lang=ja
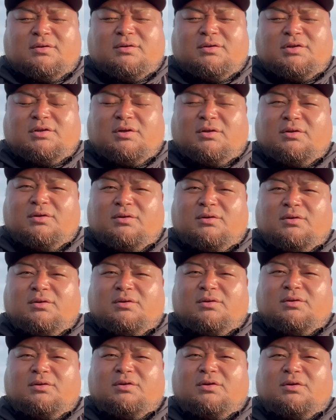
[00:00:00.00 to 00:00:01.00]

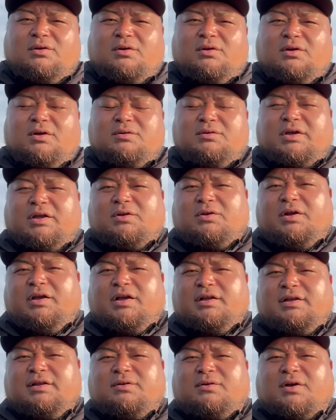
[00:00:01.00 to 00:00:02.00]
人の受け取り
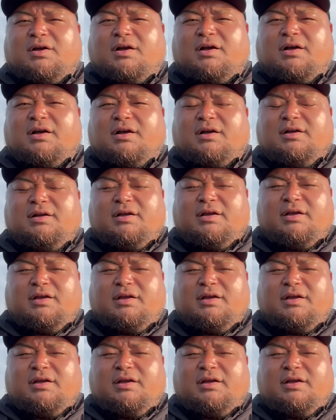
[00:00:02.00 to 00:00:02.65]
方とか、